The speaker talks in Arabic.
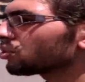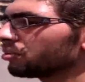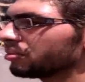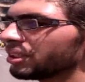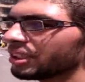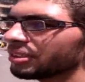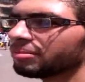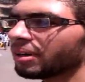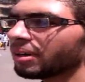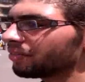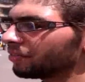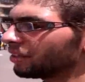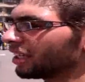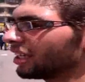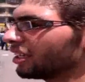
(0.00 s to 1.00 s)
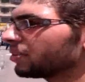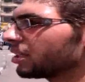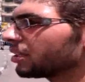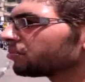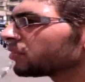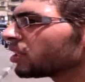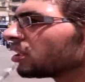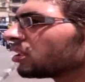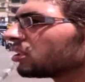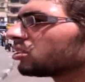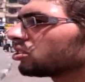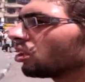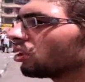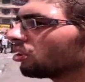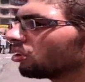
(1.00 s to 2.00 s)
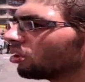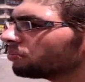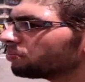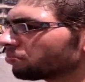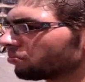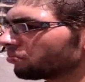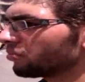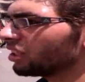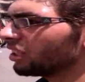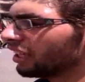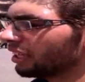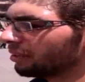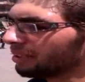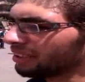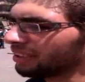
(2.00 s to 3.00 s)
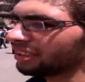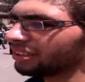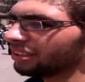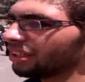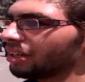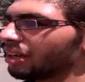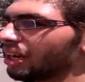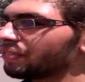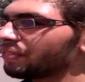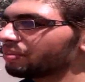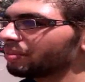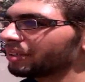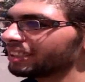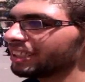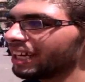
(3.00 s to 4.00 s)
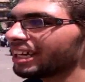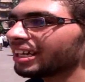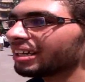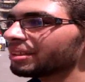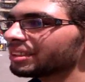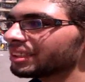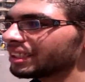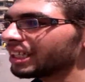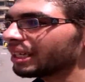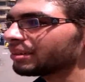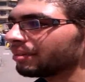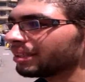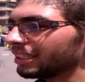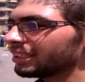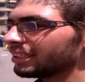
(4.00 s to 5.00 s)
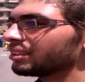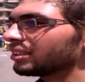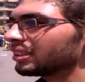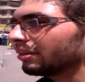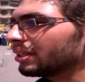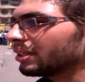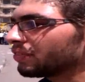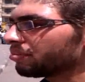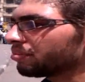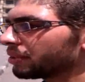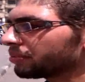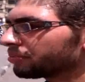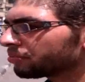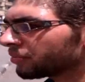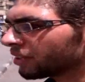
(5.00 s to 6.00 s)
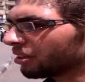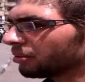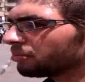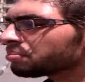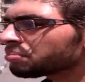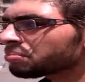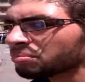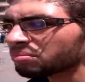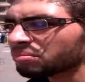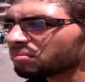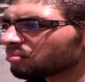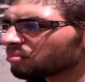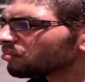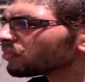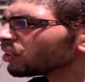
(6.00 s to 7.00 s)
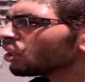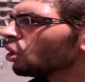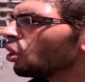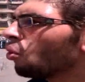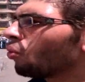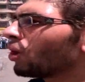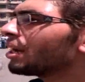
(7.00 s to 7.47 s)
ناس مسلمين لازم يبقى عارفين الكلام ده ان شاء الله يعني مثلا افرض مثلا انا مثلا جبت مثلا 80% تمام